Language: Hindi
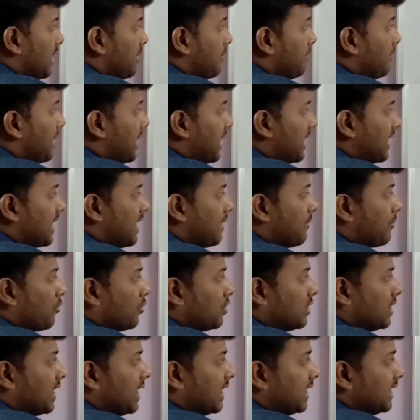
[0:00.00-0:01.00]
अब बारह आपको
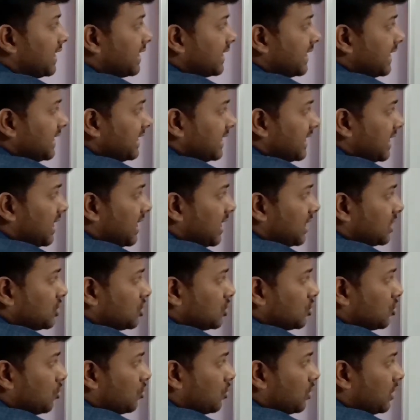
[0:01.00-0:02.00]
यहाँ लिखना है यहाँ
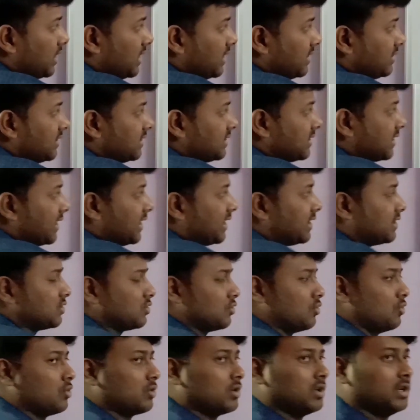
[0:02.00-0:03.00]
छोटी सी जगह
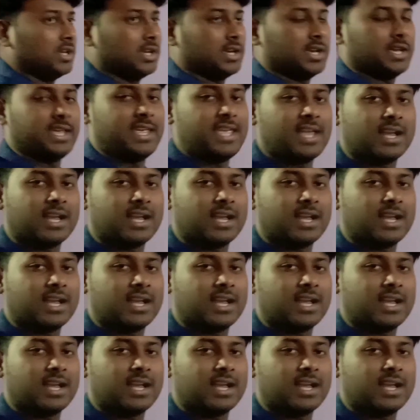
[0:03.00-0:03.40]
छोड़नी है